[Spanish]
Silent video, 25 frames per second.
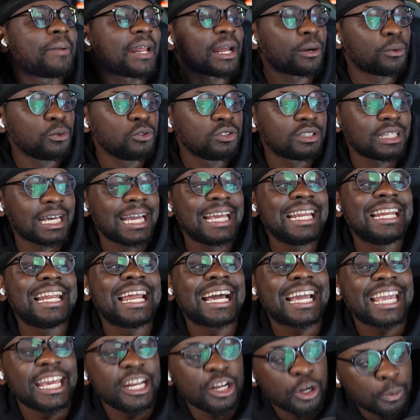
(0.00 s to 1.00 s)
pregunta y
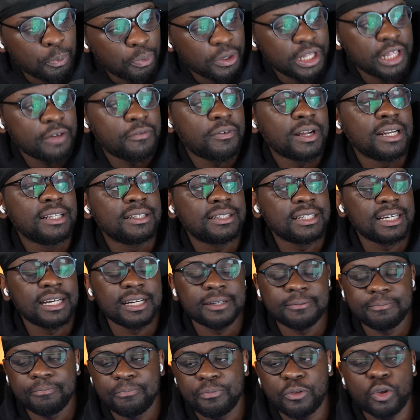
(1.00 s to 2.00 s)
la que no puede
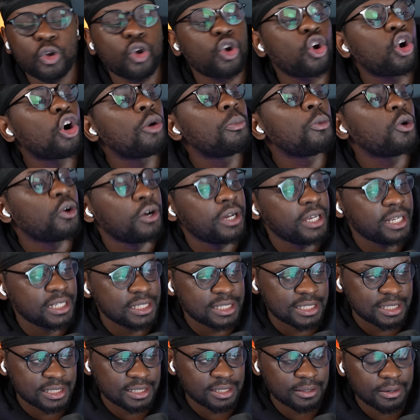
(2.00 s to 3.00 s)
faltar. ¿Cómo
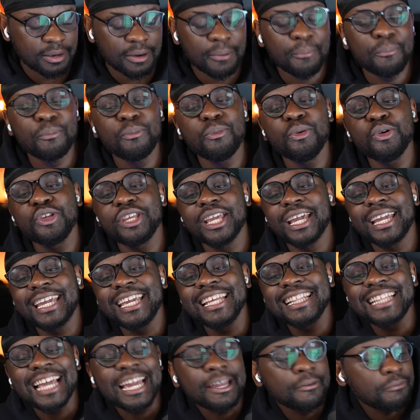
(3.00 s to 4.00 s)
es
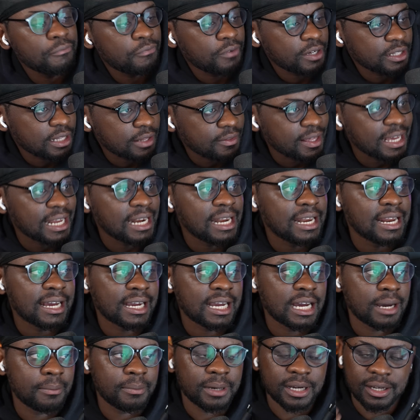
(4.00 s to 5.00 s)
muñequita enfadada en
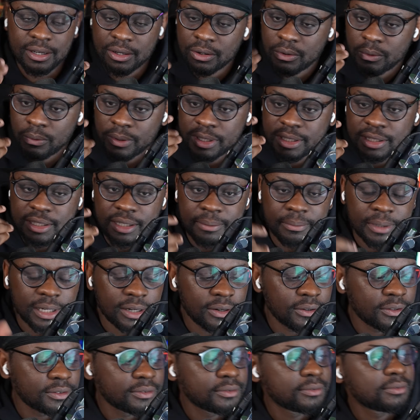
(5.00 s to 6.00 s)
la cama?
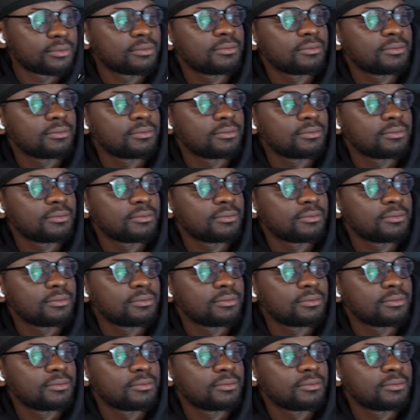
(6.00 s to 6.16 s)
Cuéntamelo.